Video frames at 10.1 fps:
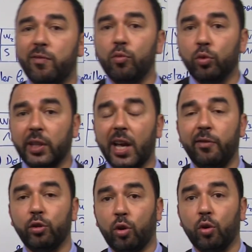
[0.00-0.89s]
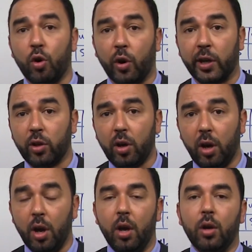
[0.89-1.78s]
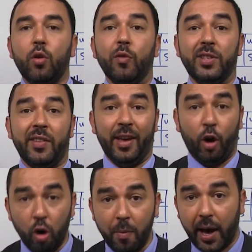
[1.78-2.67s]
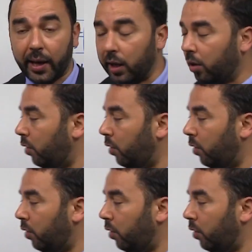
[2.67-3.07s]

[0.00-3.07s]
vous montrez à votre correcteur que vous avez remarqué